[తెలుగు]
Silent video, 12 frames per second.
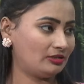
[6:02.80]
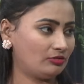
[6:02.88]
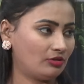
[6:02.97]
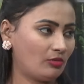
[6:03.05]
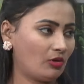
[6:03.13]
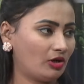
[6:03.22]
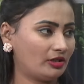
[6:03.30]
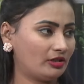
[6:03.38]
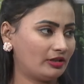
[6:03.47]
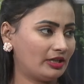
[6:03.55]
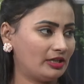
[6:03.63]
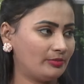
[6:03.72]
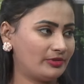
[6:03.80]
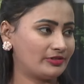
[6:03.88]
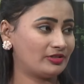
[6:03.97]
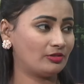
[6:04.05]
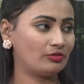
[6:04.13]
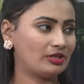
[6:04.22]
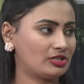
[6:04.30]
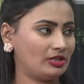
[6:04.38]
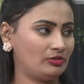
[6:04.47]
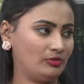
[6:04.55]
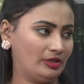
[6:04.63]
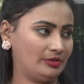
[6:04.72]
అది కూడా వాటర్లో కలిపిస్తే కూడా
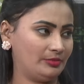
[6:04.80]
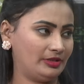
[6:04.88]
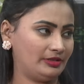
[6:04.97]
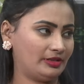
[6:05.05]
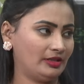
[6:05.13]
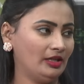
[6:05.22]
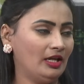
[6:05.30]
చలువ అనమాట